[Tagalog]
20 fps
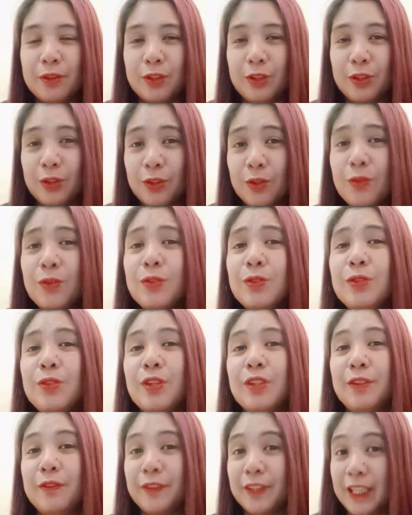yung
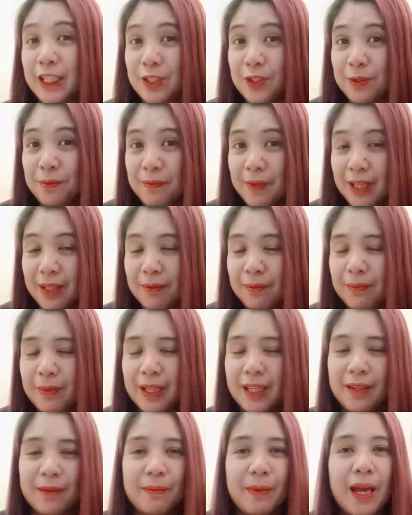notification bell
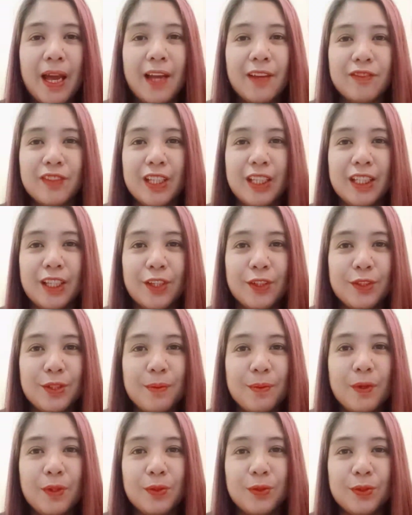para ma-update kayo
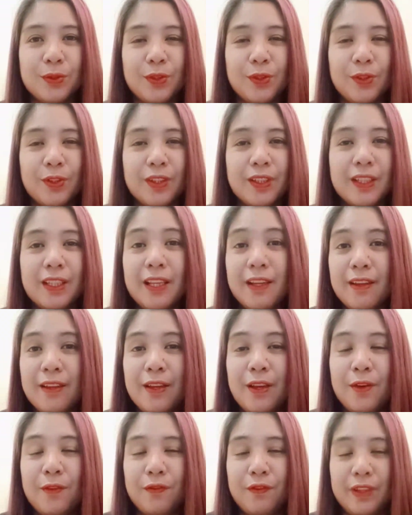sa mga susunod na
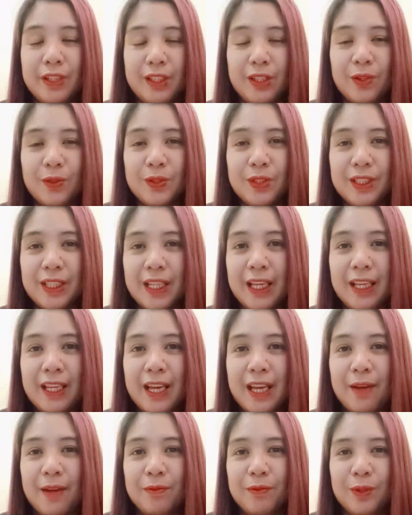videos na
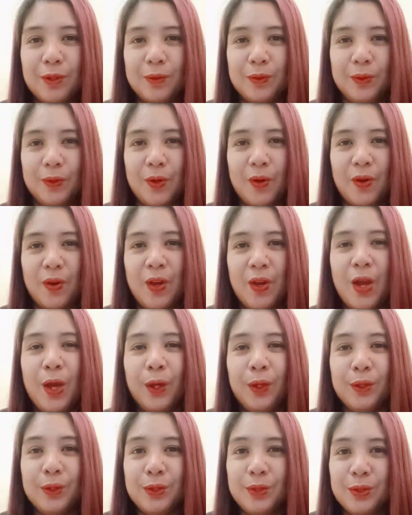i-upload ko.
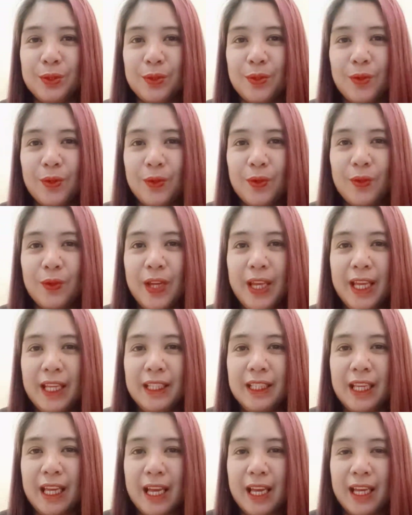So,
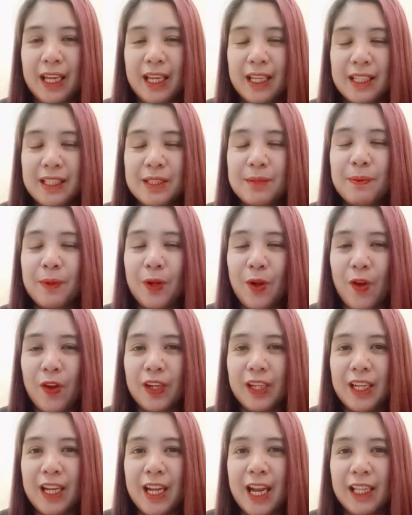ayan guys,
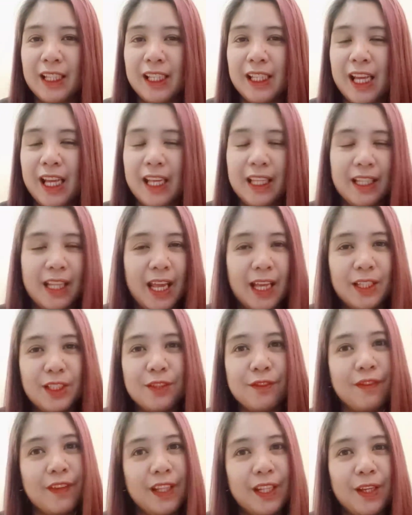panoorin na natin yung
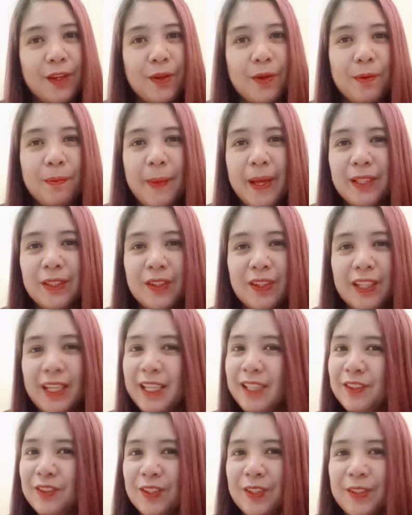next video. Pasok
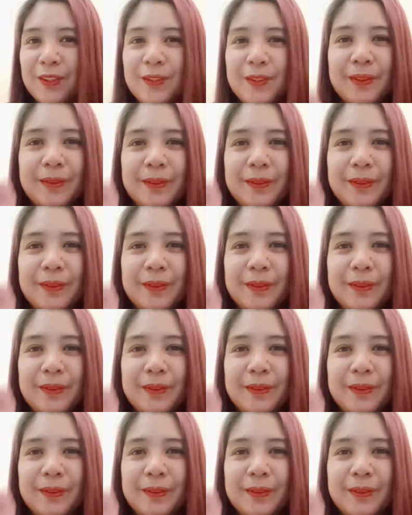intro!